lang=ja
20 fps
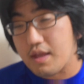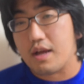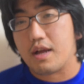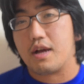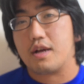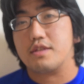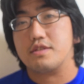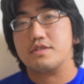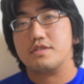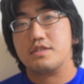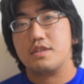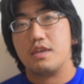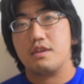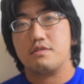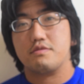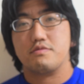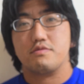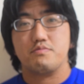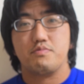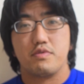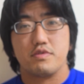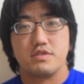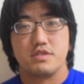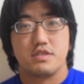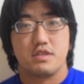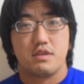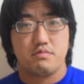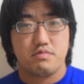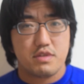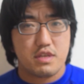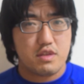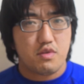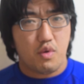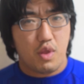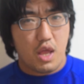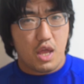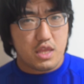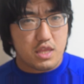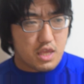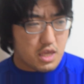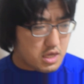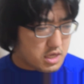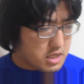な感じでポジティブに捉えてい